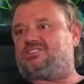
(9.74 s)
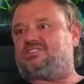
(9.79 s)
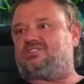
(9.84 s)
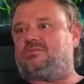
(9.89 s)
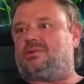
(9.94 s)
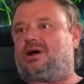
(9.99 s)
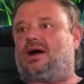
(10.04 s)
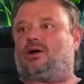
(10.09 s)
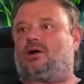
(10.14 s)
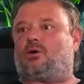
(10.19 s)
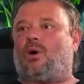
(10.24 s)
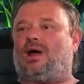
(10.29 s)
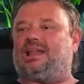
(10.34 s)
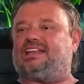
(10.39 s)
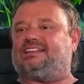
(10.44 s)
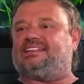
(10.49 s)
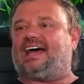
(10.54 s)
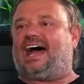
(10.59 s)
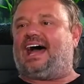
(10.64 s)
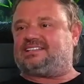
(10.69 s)
de uma
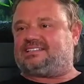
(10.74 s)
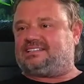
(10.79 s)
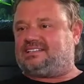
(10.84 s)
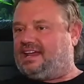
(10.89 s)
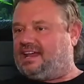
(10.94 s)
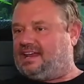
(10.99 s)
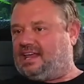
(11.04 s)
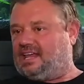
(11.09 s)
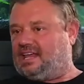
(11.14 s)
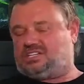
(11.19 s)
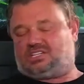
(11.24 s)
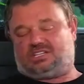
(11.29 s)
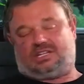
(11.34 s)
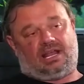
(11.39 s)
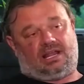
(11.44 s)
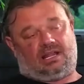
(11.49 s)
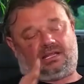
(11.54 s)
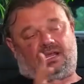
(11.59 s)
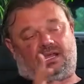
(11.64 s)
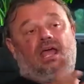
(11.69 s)
qualidade inerente é.
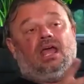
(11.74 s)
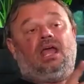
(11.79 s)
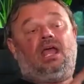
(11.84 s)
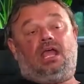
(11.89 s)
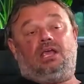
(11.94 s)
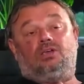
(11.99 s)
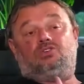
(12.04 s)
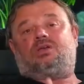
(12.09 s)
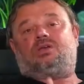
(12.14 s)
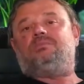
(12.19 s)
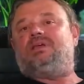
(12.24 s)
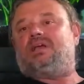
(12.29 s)
dela. Que é isso que me